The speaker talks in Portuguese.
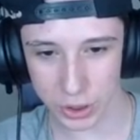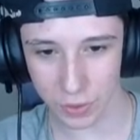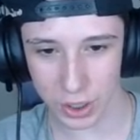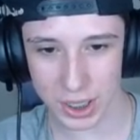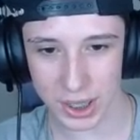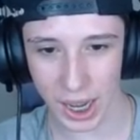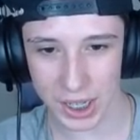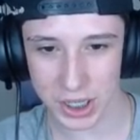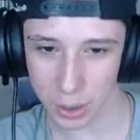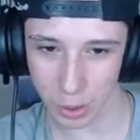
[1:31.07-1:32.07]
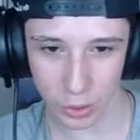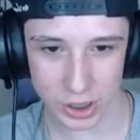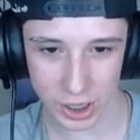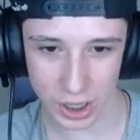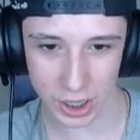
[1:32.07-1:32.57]
velocidade, é uma
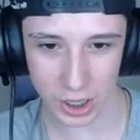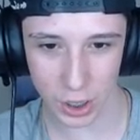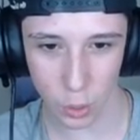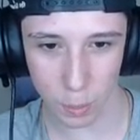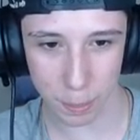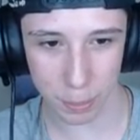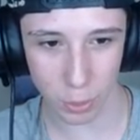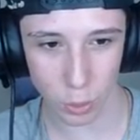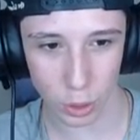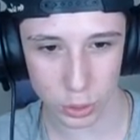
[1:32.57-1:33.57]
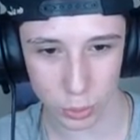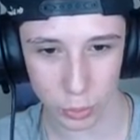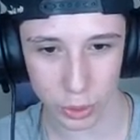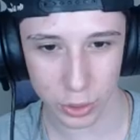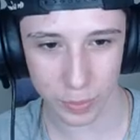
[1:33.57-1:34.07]
coisa que eu gosto
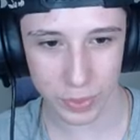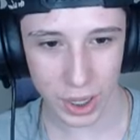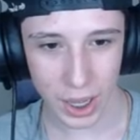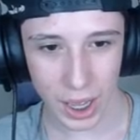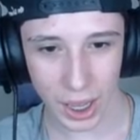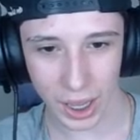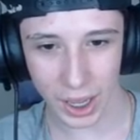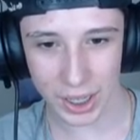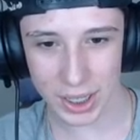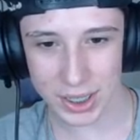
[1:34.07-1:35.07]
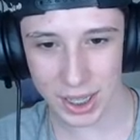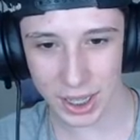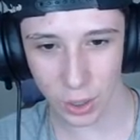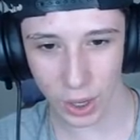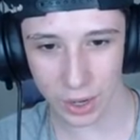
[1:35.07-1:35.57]
muito. É, e esse daqui
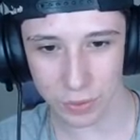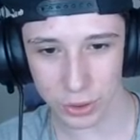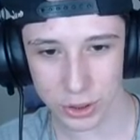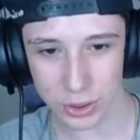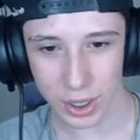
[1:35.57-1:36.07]
é o raivoso,